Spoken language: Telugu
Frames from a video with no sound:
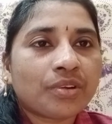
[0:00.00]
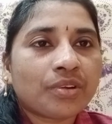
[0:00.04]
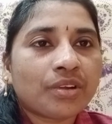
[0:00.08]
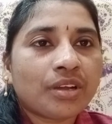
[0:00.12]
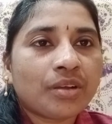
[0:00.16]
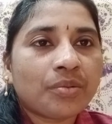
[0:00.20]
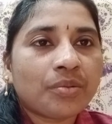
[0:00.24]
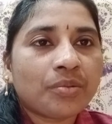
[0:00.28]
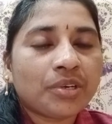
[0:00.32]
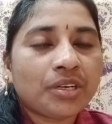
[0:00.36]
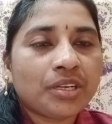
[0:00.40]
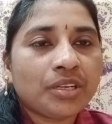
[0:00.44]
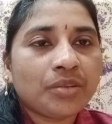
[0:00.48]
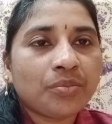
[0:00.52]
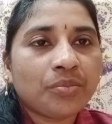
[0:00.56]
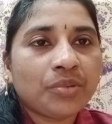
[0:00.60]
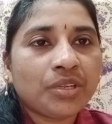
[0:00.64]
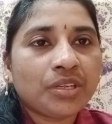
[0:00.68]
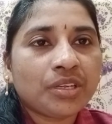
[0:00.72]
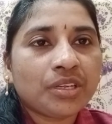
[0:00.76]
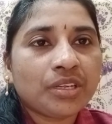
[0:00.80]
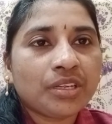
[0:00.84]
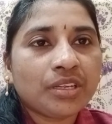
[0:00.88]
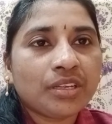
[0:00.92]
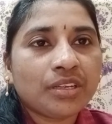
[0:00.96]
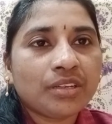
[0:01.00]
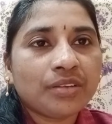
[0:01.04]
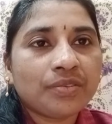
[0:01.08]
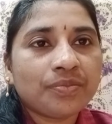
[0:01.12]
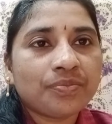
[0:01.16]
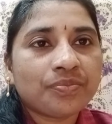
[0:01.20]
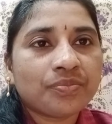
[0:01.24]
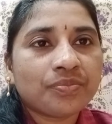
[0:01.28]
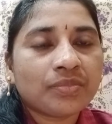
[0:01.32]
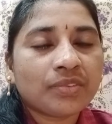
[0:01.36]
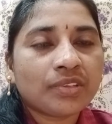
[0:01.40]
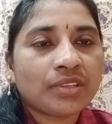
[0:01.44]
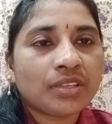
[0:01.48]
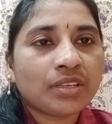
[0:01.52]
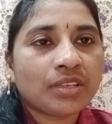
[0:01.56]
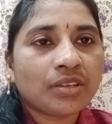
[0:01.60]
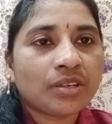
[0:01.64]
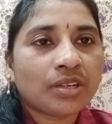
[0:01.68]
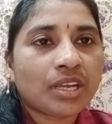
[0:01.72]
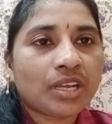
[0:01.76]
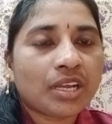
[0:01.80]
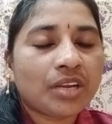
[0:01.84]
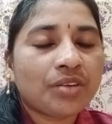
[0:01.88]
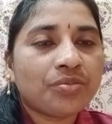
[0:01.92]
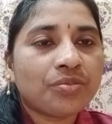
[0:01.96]
కాబట్టి మీకు
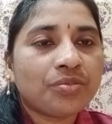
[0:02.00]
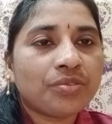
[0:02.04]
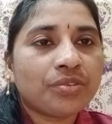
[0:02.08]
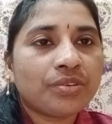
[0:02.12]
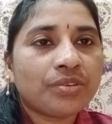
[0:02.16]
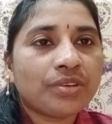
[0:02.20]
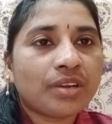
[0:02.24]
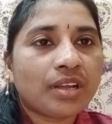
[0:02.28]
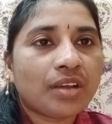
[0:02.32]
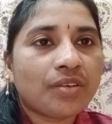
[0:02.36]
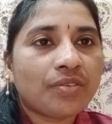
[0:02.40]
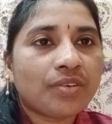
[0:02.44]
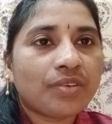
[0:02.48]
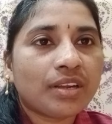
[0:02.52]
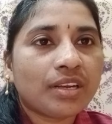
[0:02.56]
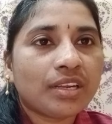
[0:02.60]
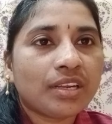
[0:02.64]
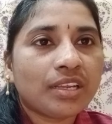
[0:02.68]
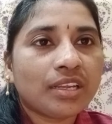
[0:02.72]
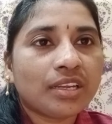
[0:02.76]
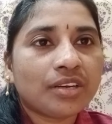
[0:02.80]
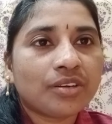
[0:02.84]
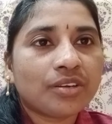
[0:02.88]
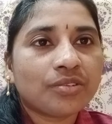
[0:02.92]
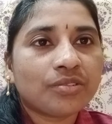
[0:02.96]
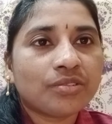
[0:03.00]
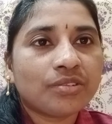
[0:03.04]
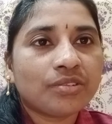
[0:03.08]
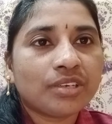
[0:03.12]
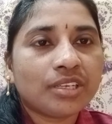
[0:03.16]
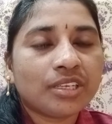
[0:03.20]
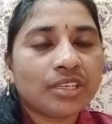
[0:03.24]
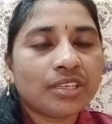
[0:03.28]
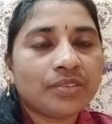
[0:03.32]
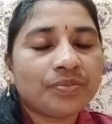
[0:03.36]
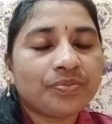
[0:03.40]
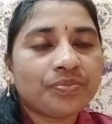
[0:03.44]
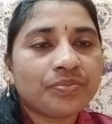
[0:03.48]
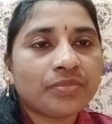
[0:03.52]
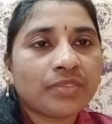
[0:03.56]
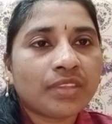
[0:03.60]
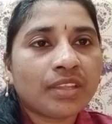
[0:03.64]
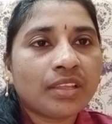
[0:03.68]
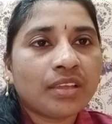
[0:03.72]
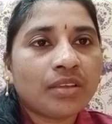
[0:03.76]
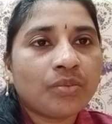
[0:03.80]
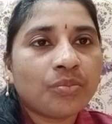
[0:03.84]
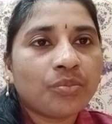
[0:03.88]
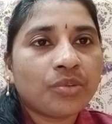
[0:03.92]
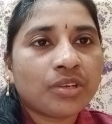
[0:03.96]
గల్ఫ్కు రావాలి అనుకుంటే
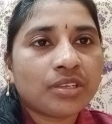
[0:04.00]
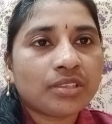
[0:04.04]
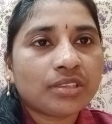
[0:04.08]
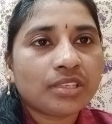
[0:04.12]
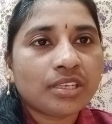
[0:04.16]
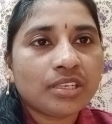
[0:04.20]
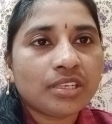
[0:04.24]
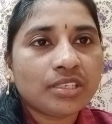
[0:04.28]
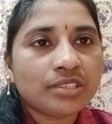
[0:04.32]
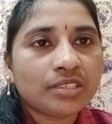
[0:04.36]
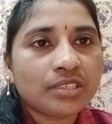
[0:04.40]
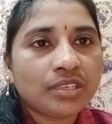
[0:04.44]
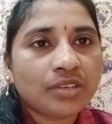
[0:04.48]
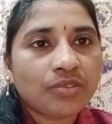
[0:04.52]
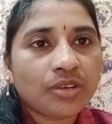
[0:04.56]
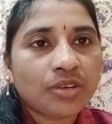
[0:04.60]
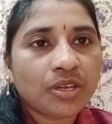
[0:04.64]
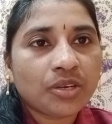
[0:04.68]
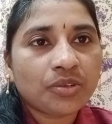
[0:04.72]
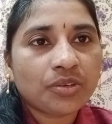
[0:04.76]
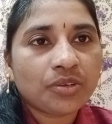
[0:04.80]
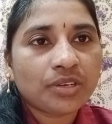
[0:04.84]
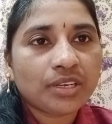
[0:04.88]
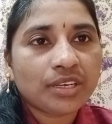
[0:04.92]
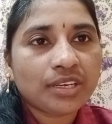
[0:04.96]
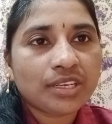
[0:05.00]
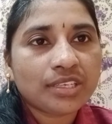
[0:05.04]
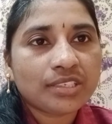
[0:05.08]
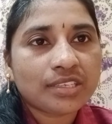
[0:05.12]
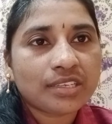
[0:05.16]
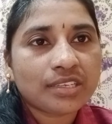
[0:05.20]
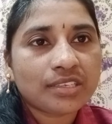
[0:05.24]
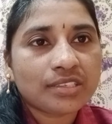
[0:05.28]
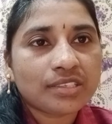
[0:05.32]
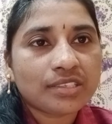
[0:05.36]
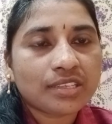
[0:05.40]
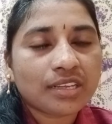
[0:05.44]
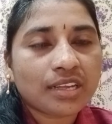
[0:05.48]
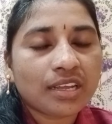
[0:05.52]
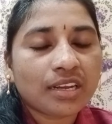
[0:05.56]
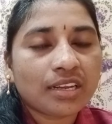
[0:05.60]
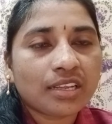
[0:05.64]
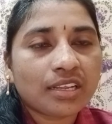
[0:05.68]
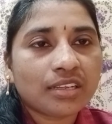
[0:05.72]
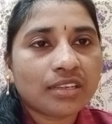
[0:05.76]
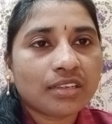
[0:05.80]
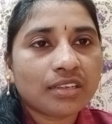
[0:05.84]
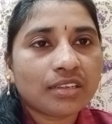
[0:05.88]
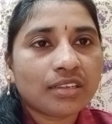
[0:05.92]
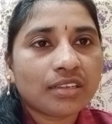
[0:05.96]
మీకు తెలిసిన వాళ్ళు రిలేషన్స్ కానీ
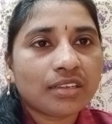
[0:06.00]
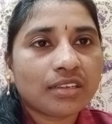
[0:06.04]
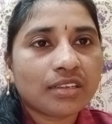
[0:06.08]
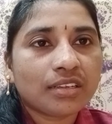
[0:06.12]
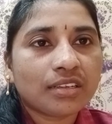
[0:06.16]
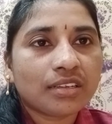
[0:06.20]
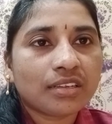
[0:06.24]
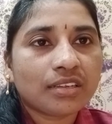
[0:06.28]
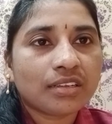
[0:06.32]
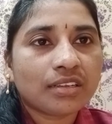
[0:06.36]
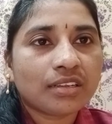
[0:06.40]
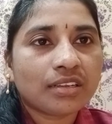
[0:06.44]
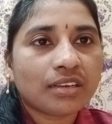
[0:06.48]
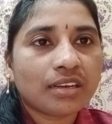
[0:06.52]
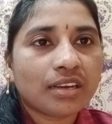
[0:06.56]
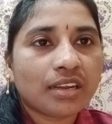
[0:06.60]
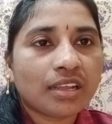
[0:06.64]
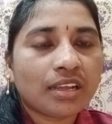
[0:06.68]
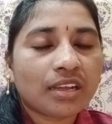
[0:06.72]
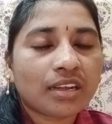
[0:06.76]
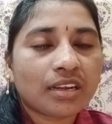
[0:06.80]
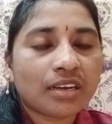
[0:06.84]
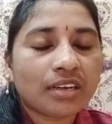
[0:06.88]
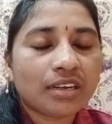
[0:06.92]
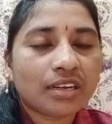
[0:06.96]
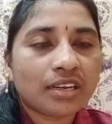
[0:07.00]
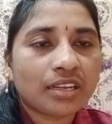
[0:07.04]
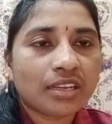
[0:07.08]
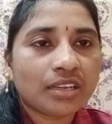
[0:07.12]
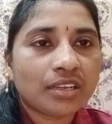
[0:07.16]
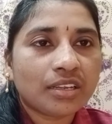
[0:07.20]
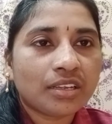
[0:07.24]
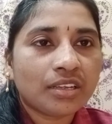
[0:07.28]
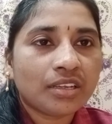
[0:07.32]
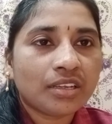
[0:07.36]
లేకంటే